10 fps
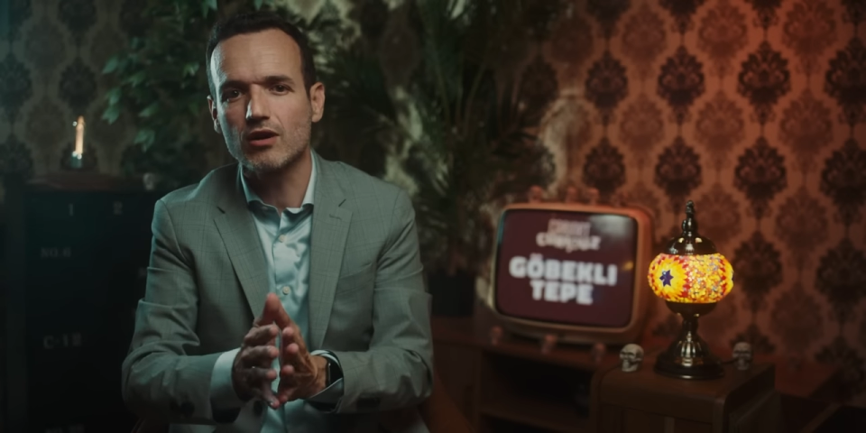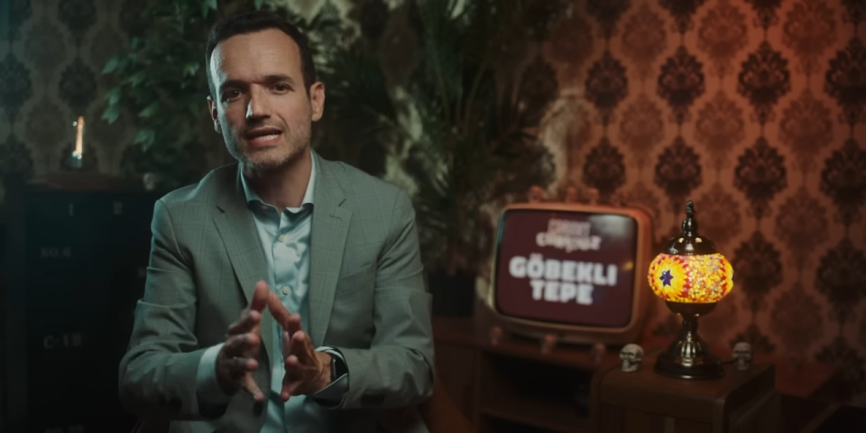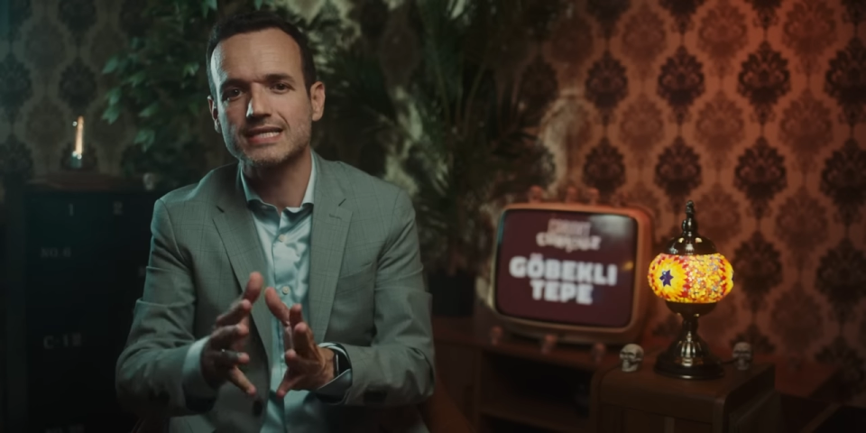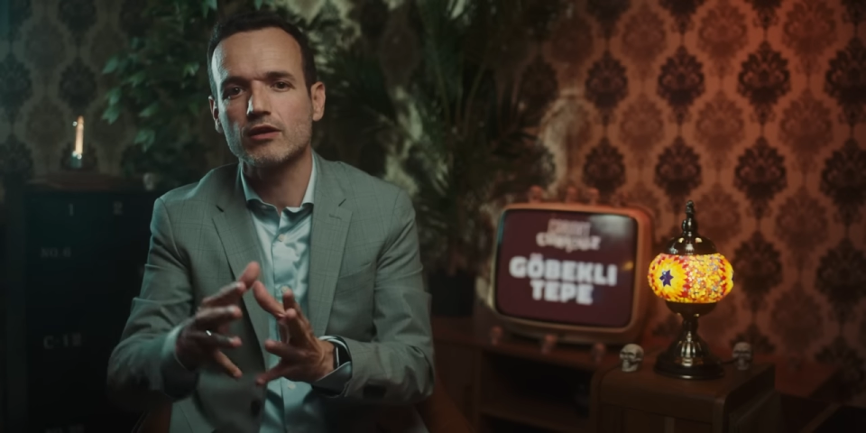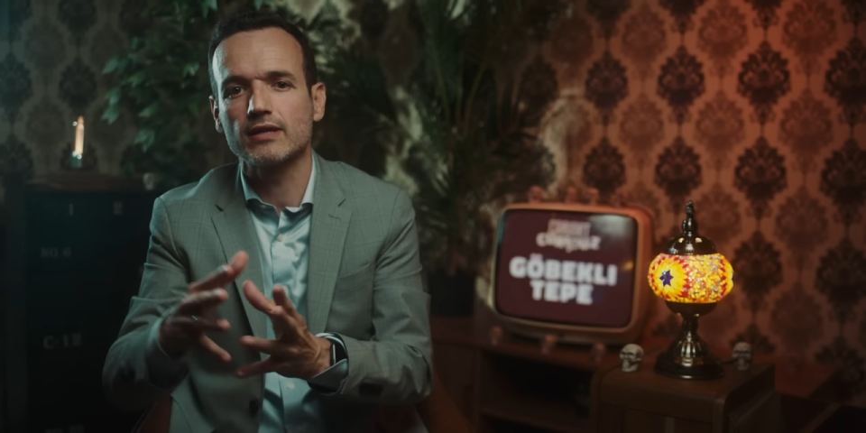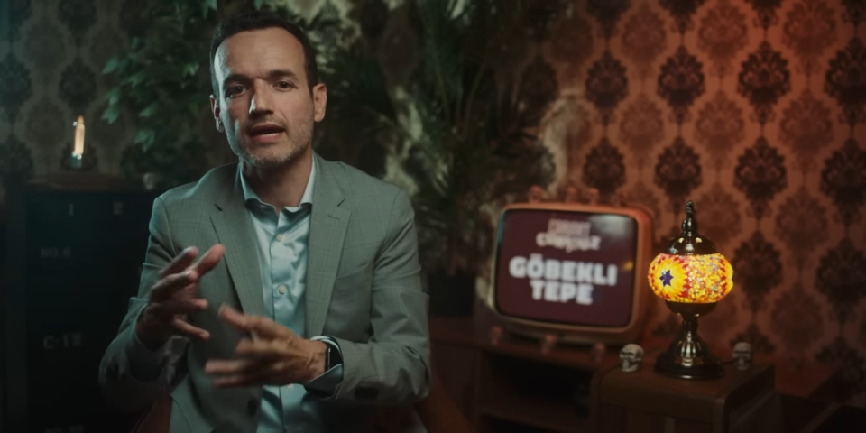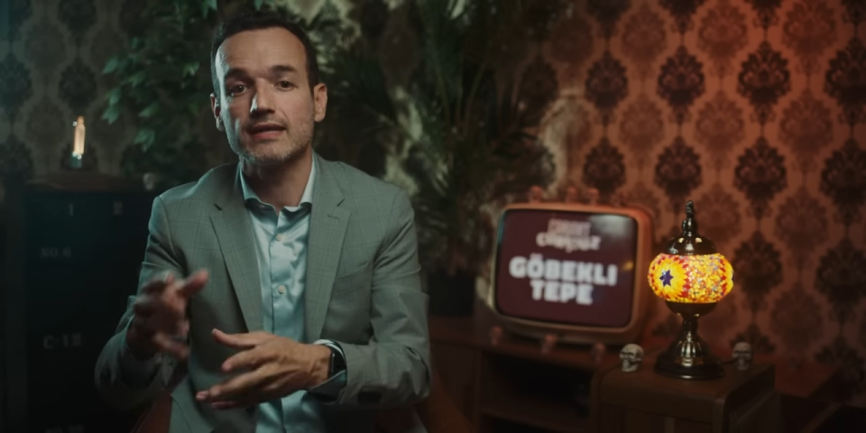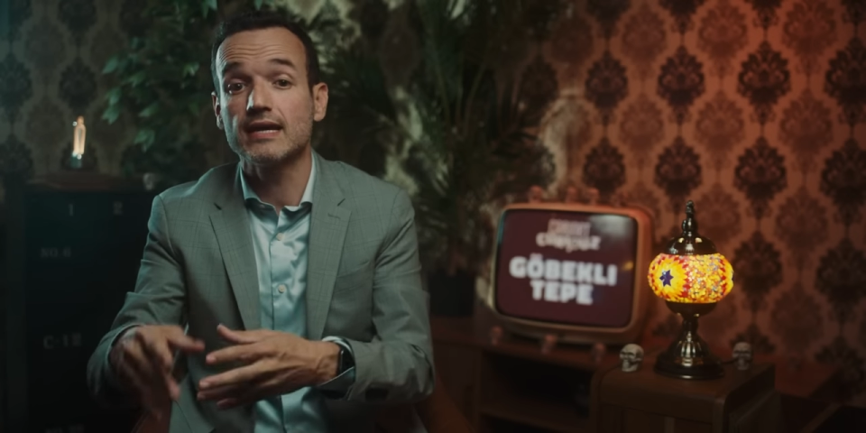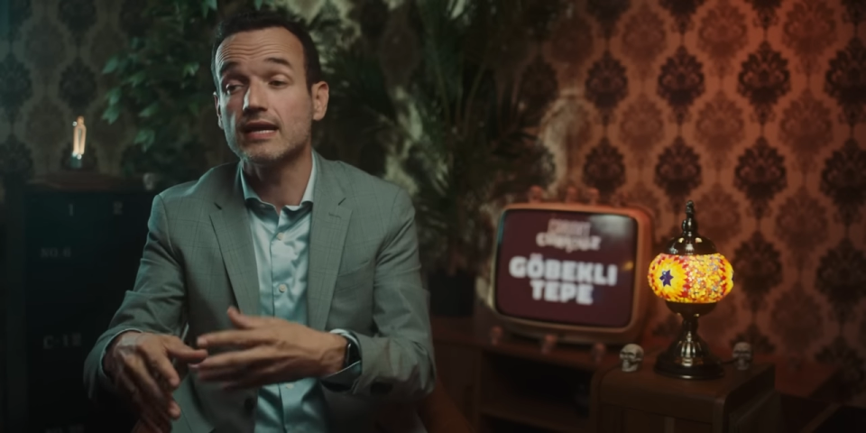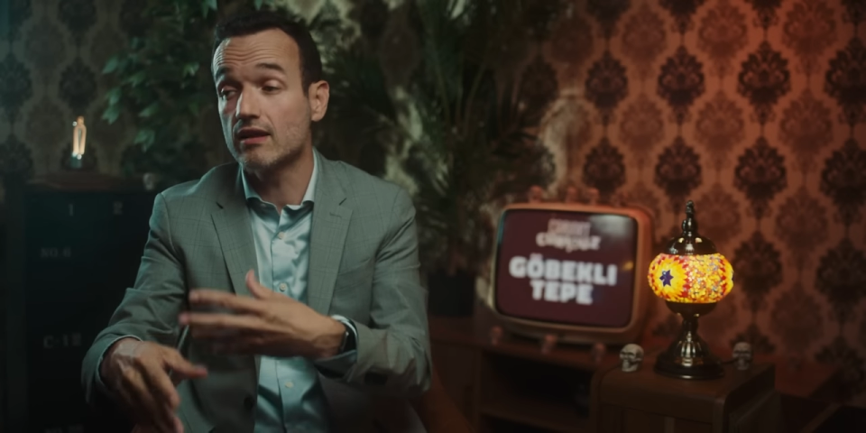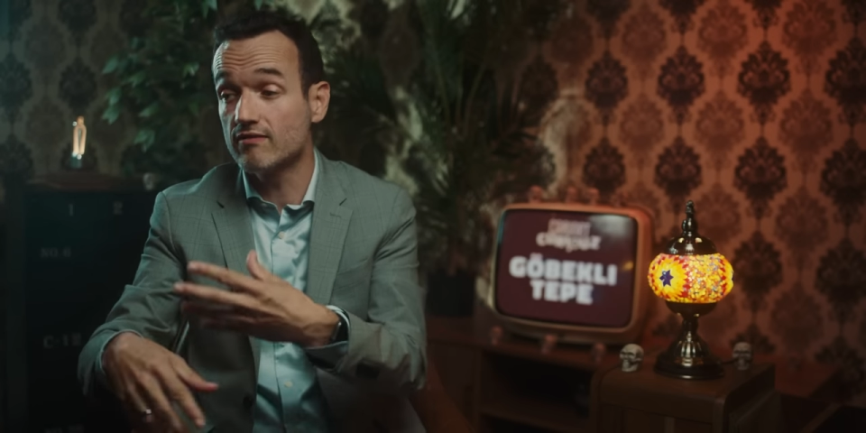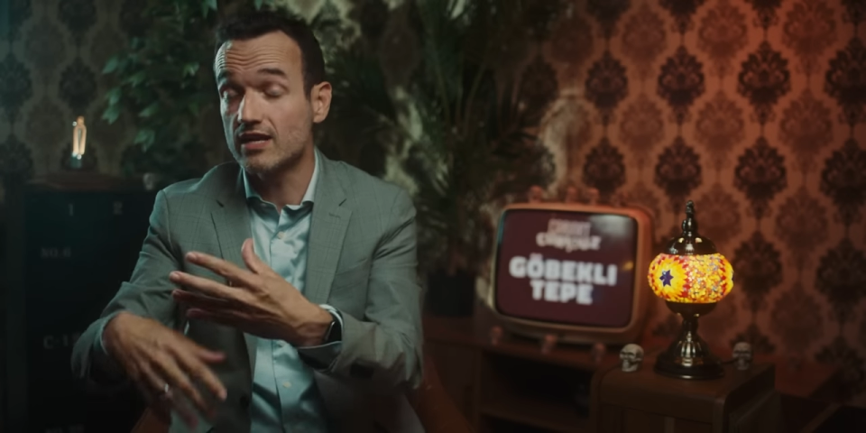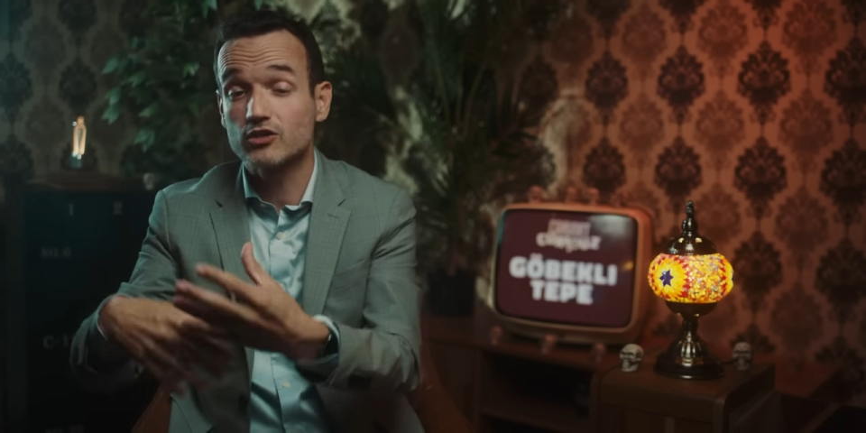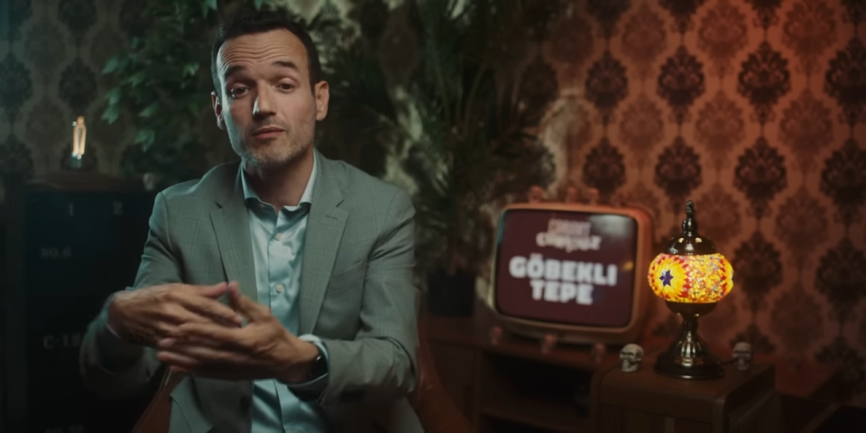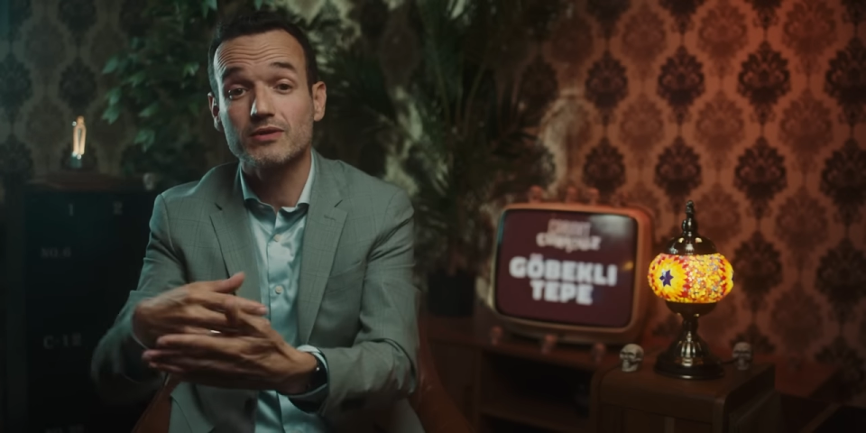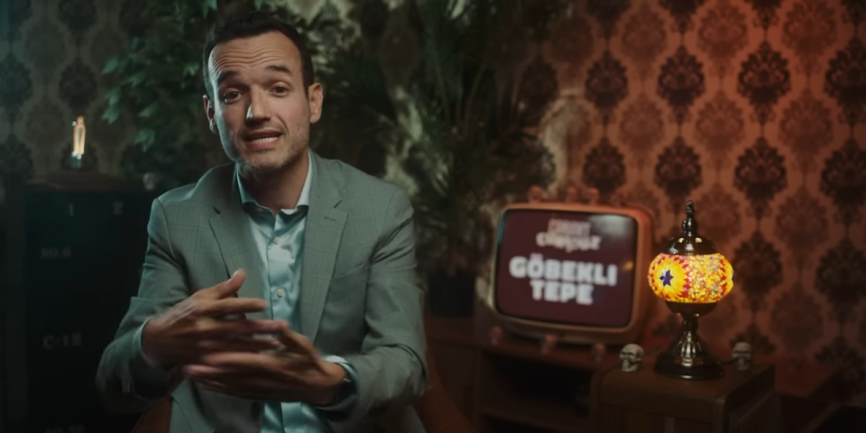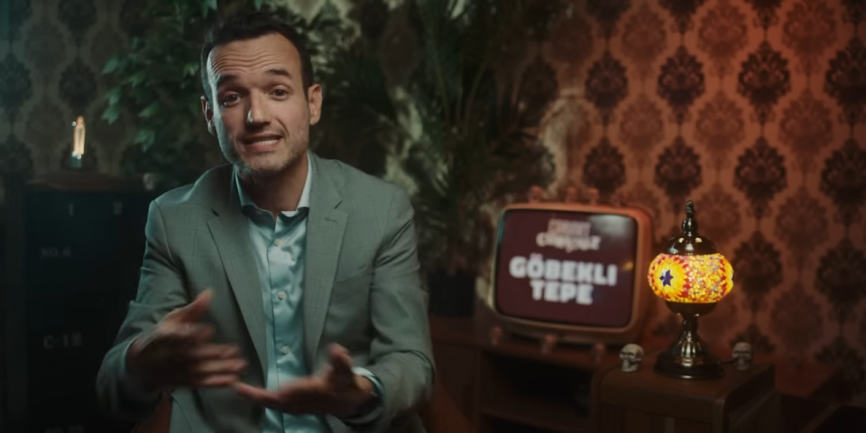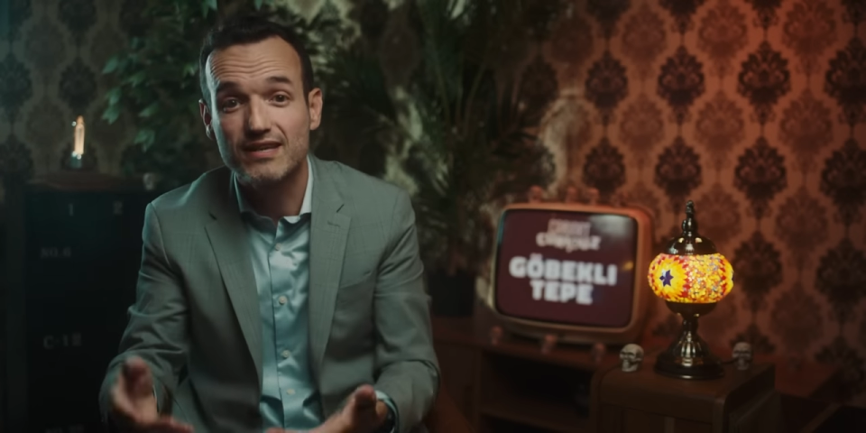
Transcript: quand la sédentarité et l'élevage commencent à se